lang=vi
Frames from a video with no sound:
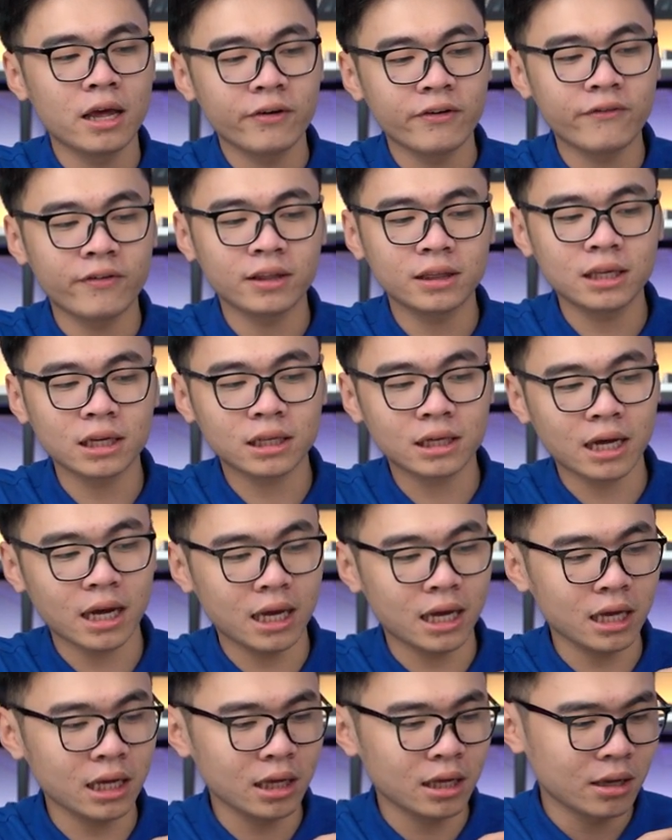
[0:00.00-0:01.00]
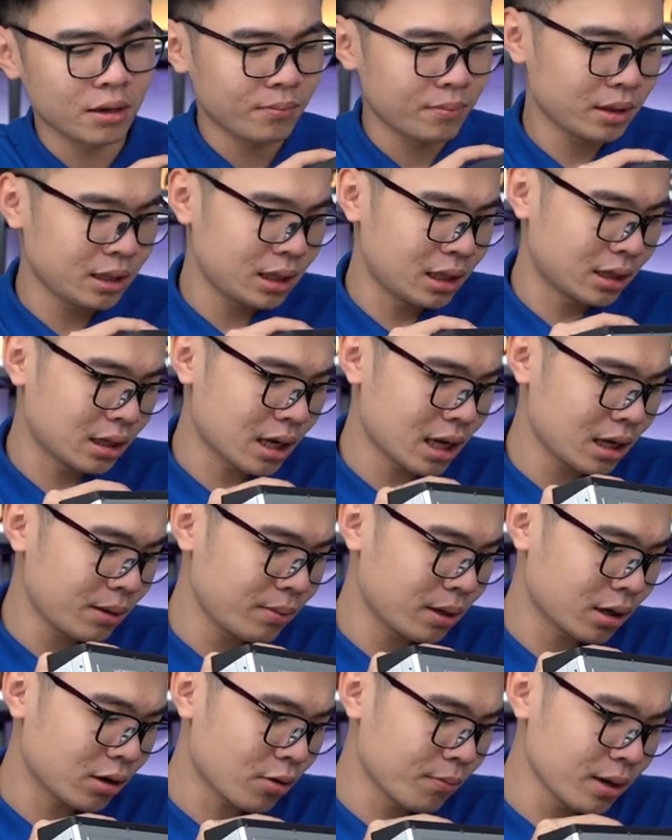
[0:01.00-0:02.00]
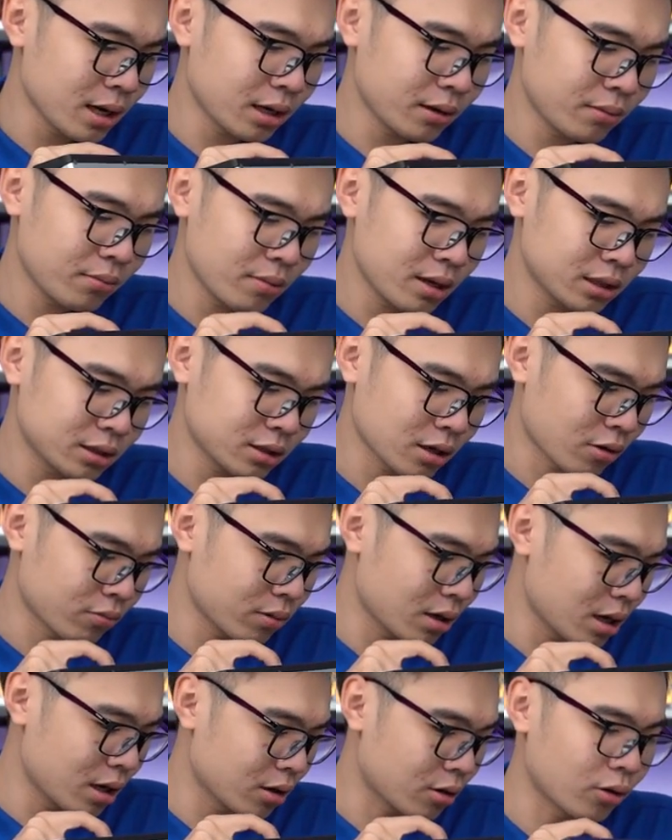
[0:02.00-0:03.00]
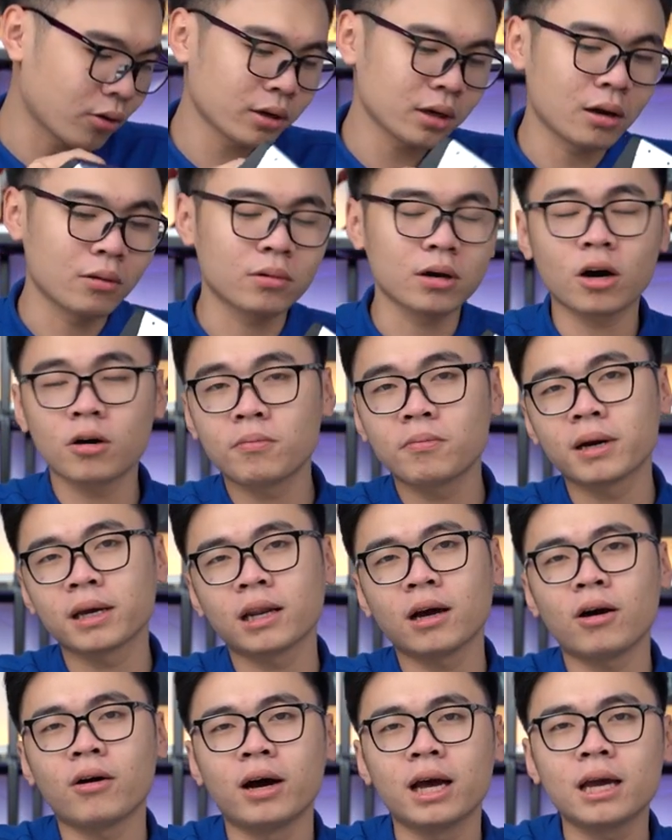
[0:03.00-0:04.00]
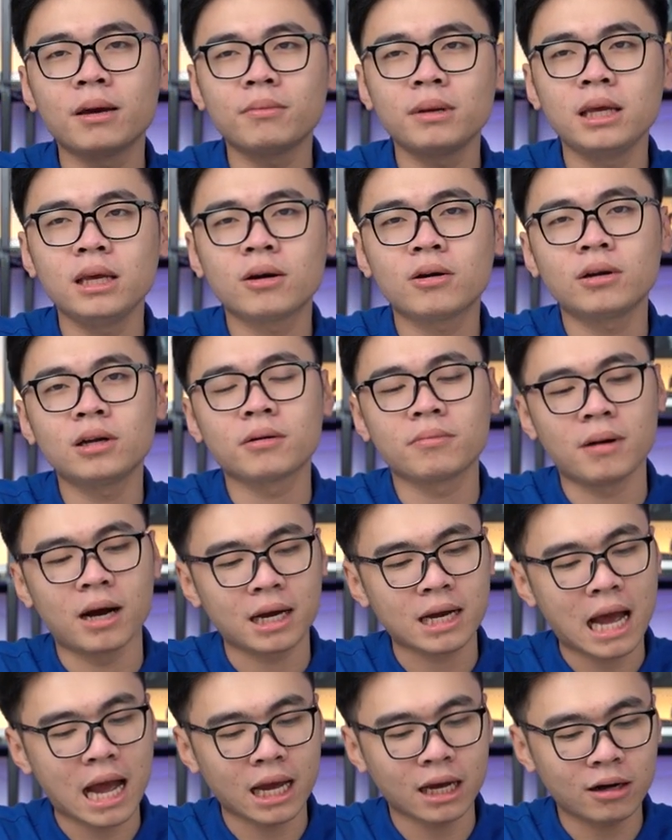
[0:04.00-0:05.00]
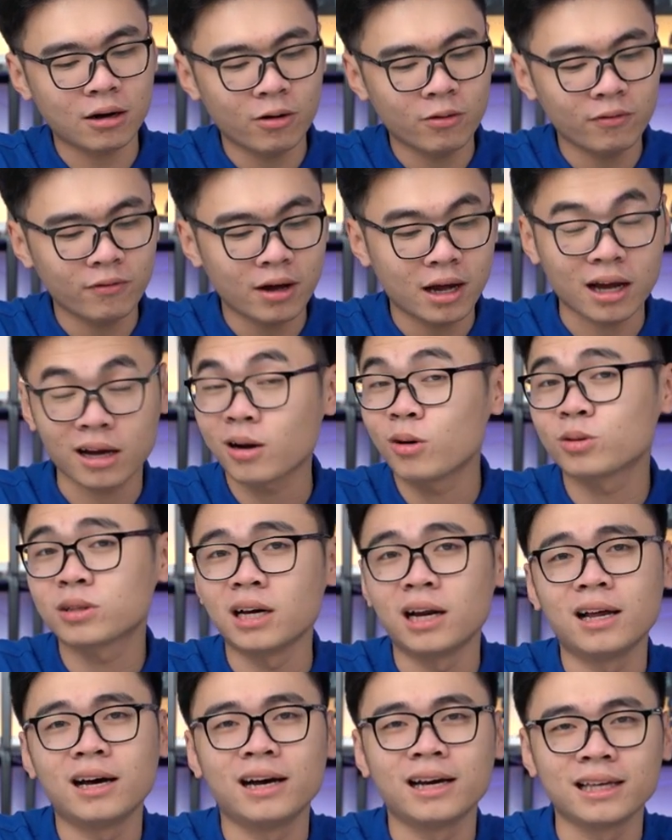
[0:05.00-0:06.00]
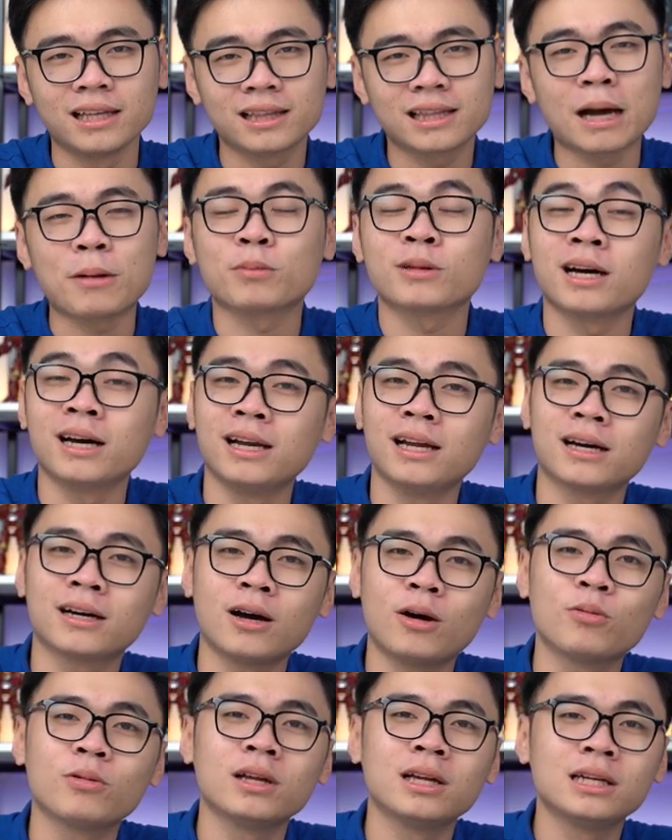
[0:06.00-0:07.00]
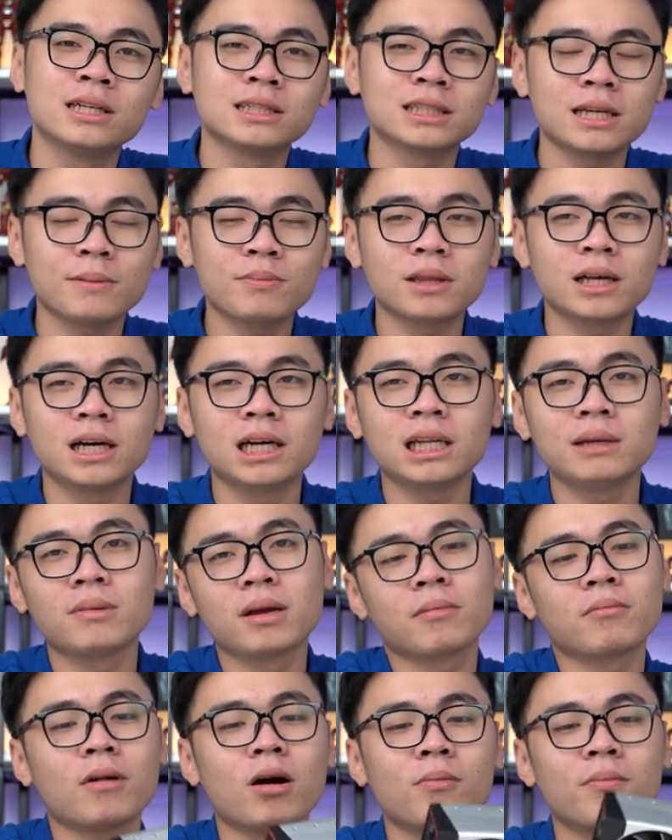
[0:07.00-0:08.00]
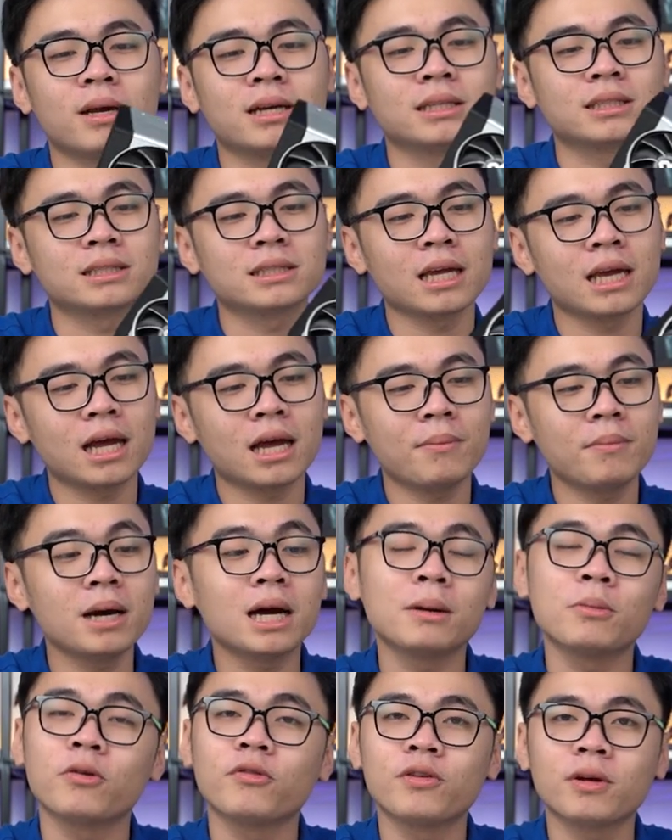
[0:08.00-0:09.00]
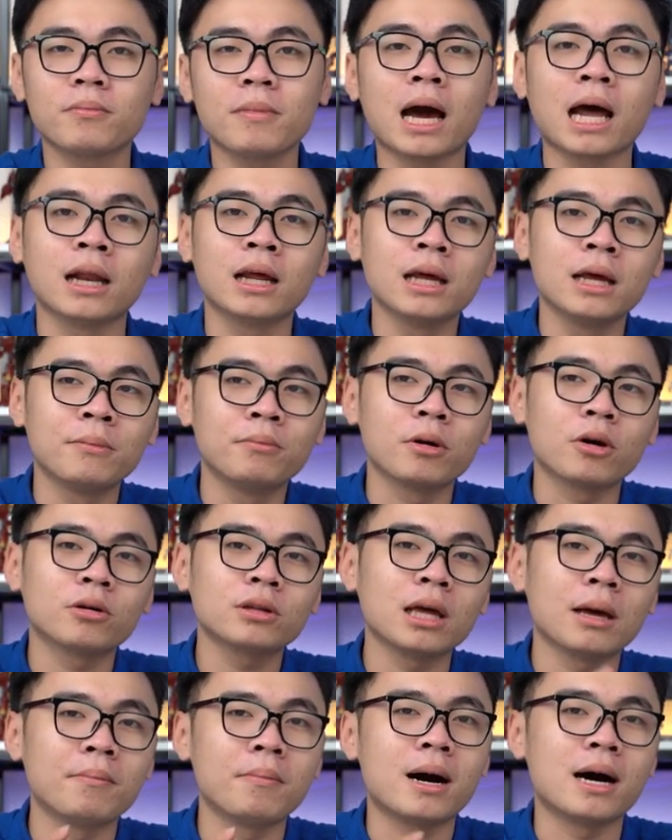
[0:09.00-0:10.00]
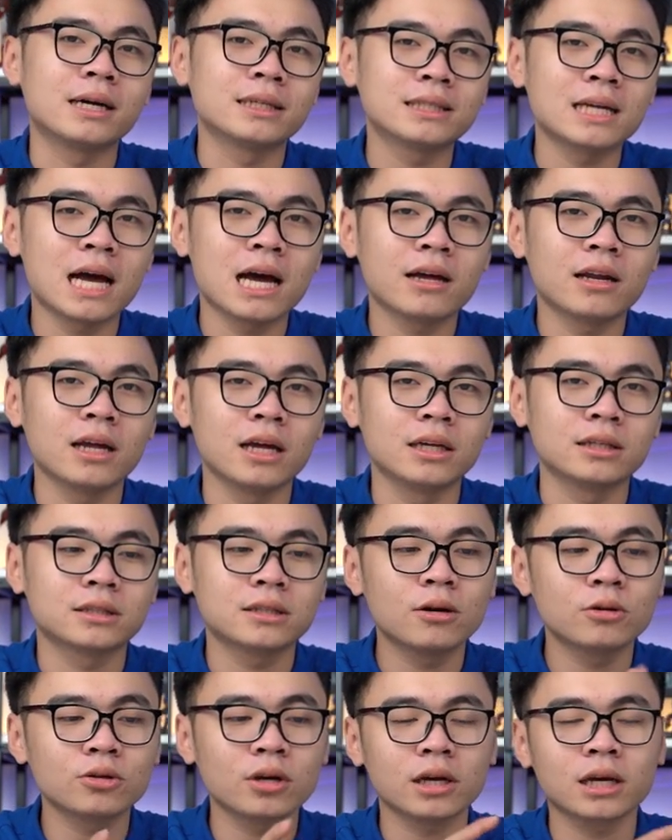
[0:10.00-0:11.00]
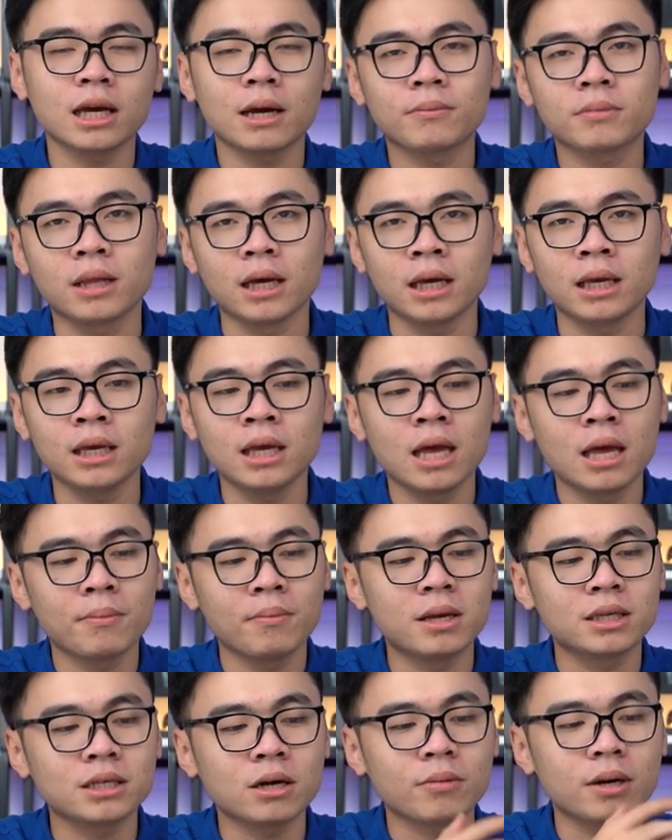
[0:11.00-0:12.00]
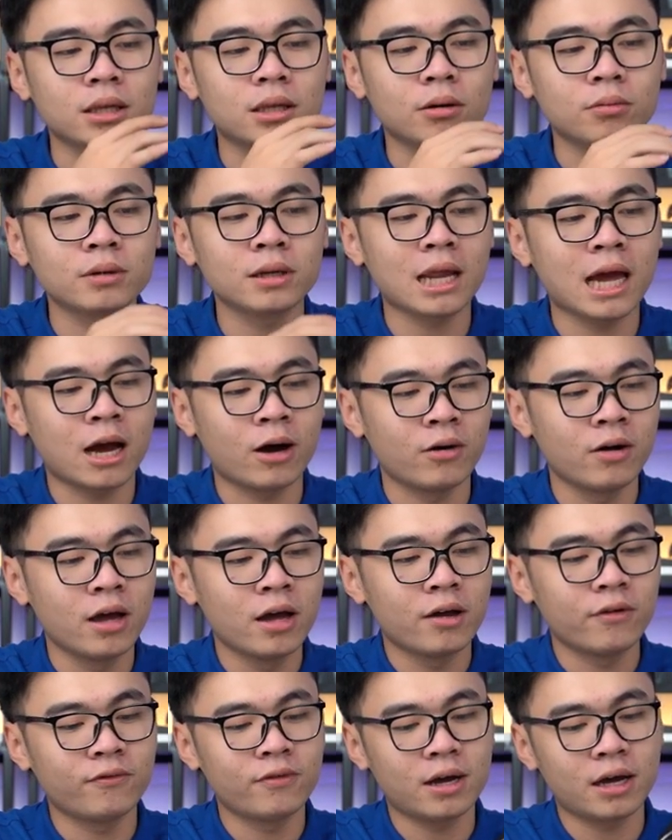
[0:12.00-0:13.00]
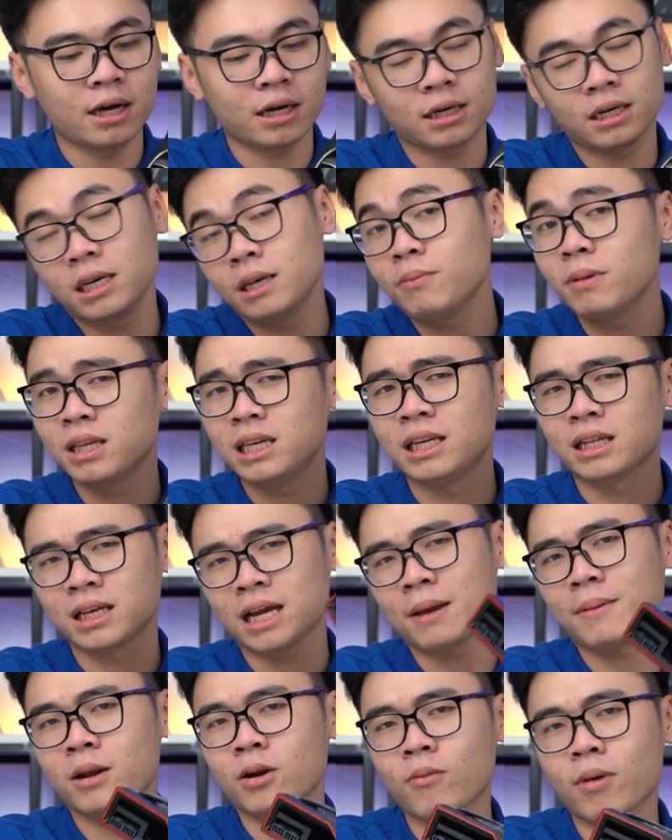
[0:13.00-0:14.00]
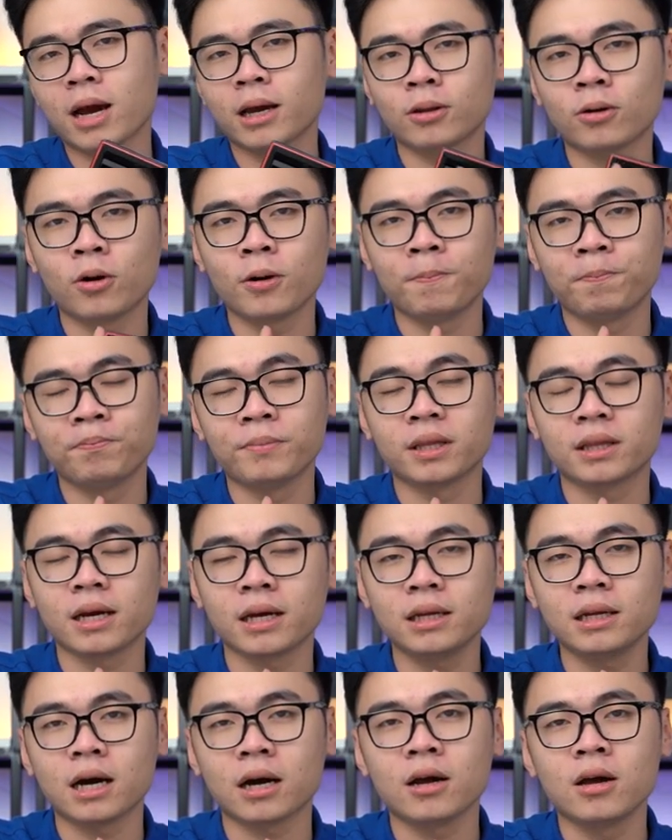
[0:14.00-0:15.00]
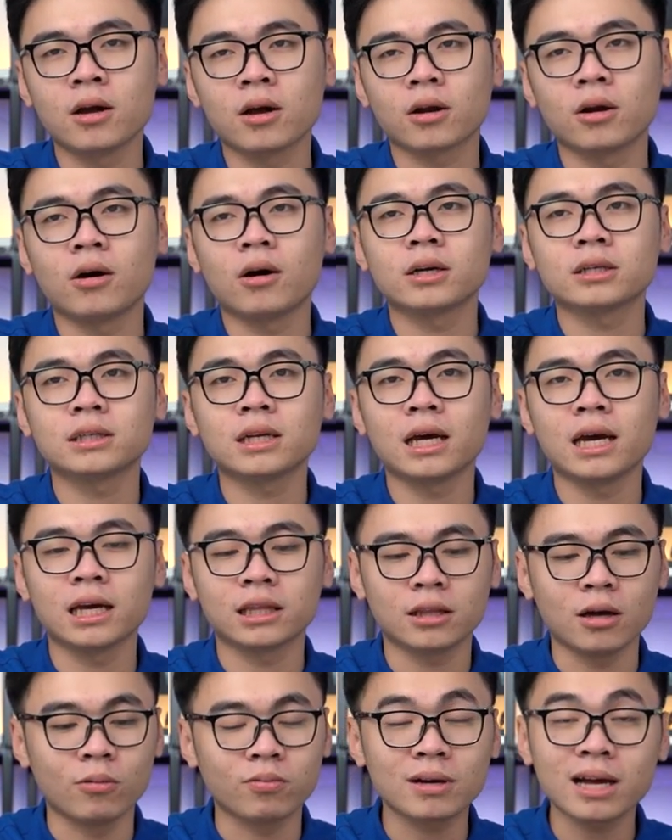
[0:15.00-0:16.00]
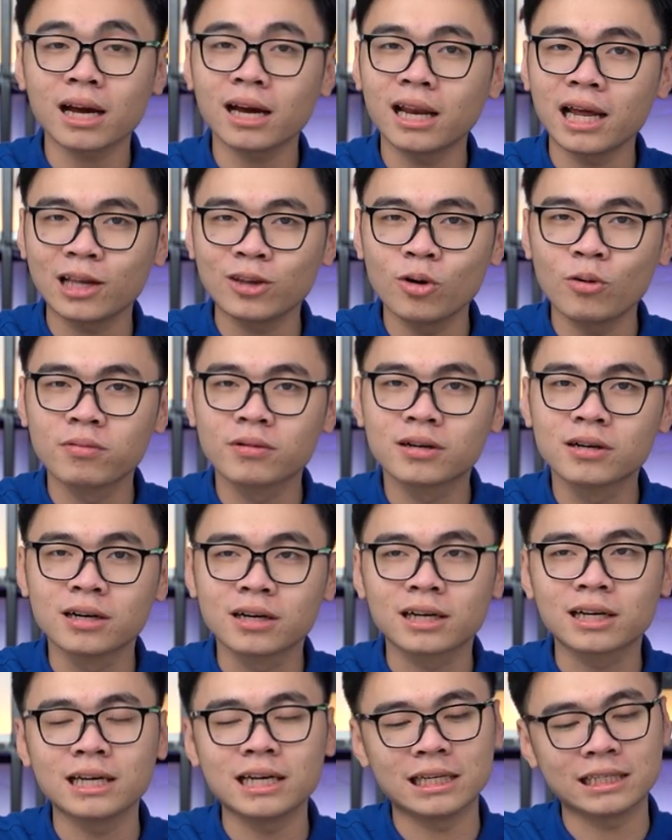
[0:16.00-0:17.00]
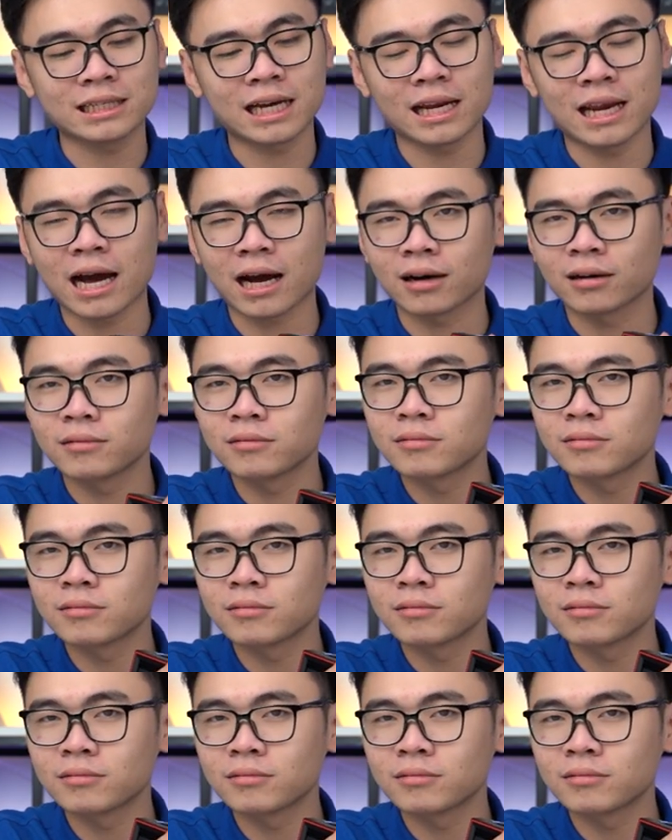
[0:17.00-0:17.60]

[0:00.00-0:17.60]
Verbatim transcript: Về phần thiết kế, mình nhìn đây mình không biết bên trong đây có lõi đồng không, mình đã hỏi a em đê có được mở cái không và câu trả lời tạm thời là không. Sắp tới thì mình mong mình sẽ mượn được một phiên bản mình có thể mở ra để show cho anh em thấy bên trong hệ thống như nào. Và khi mình nhìn ngay bên ngoài thôi mình thấy được đó chính là hệ thống các cái lá nhôm cực kỳ dày đặc,